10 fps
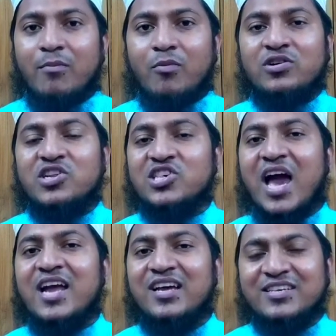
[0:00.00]
মোট
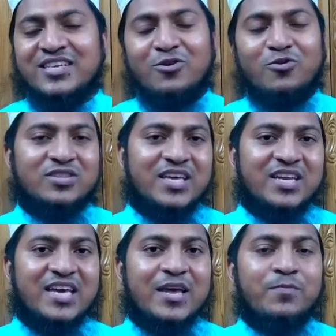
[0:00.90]
ষাট হাজার
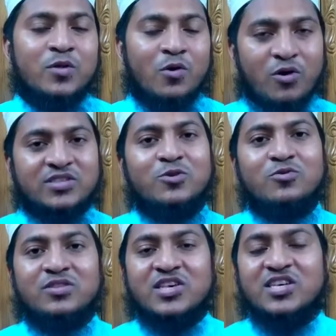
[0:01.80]
লোকদেরকে হজের
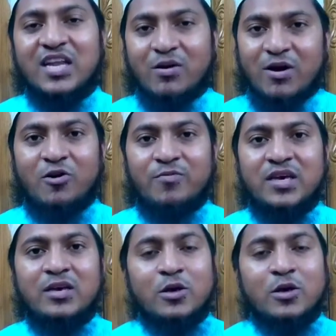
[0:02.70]
উদ্দেশ্যে নেওয়া হবে